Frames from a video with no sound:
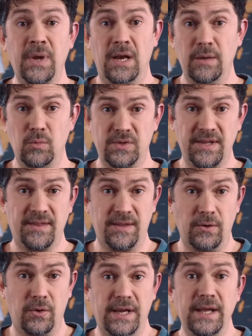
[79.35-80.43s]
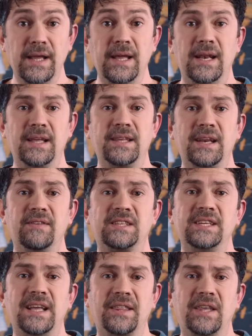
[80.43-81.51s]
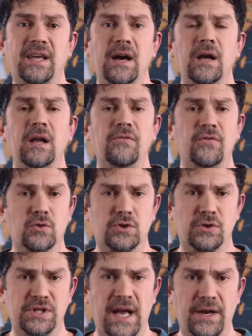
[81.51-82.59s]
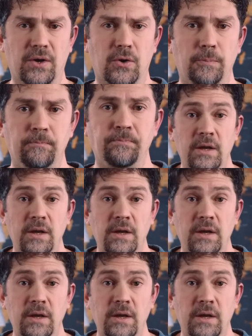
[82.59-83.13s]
le mutazioni, la deriva genetica e il flusso genico.